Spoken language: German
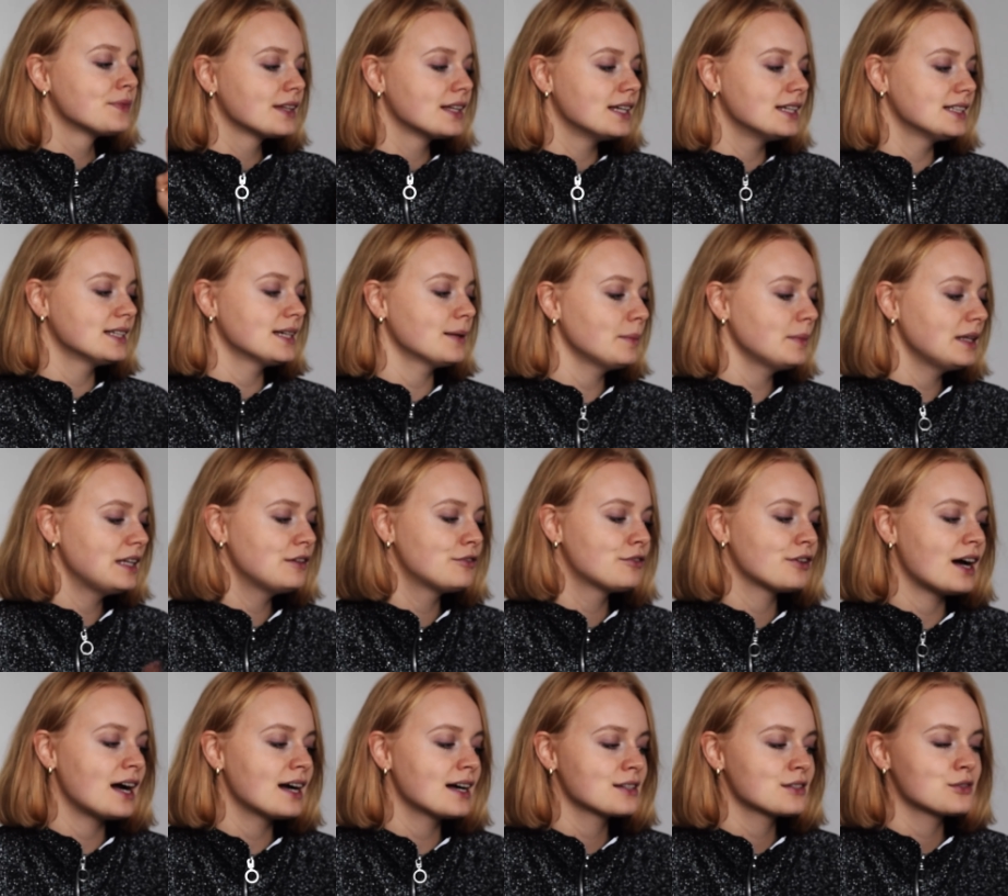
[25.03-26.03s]
Ich habe mir die
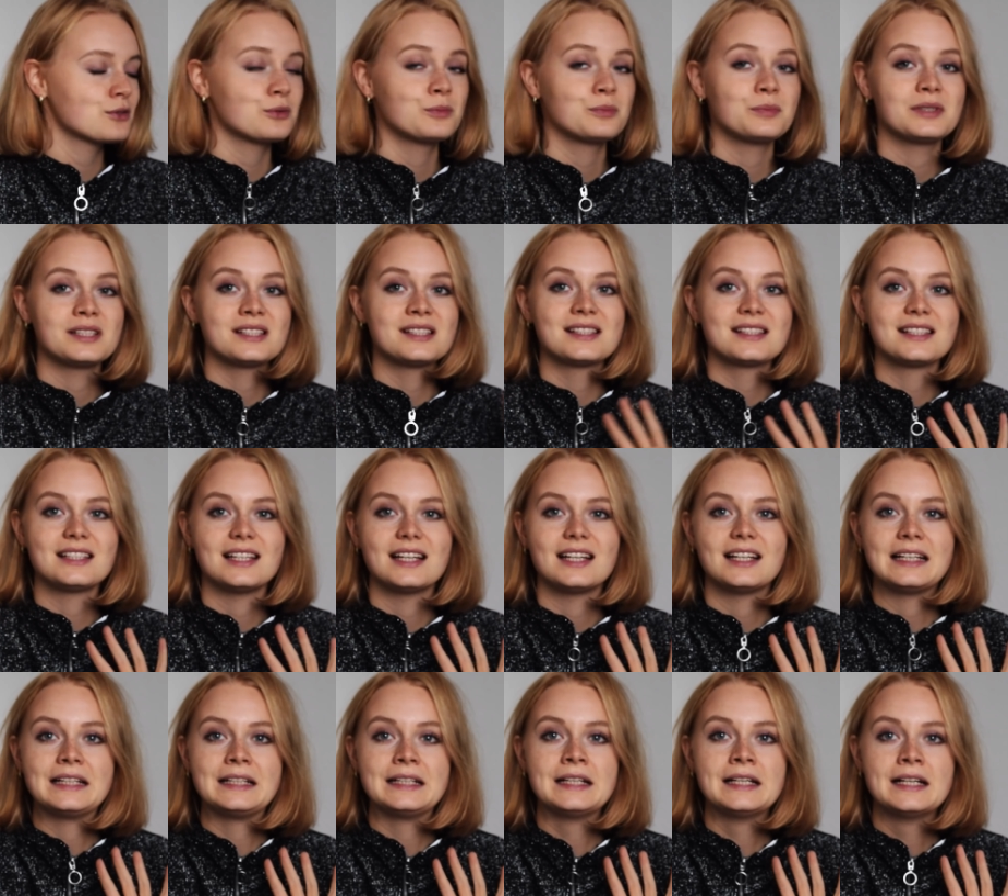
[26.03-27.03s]
Fragen so ein
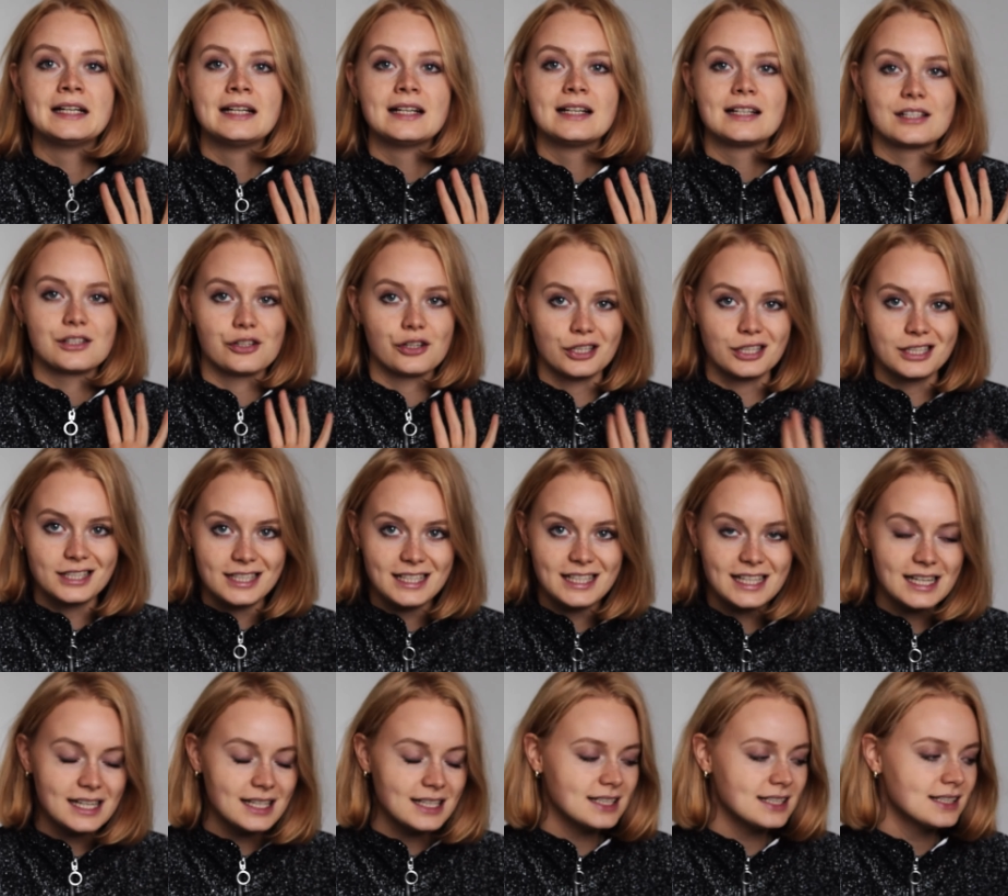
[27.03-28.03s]
bisschen sortiert.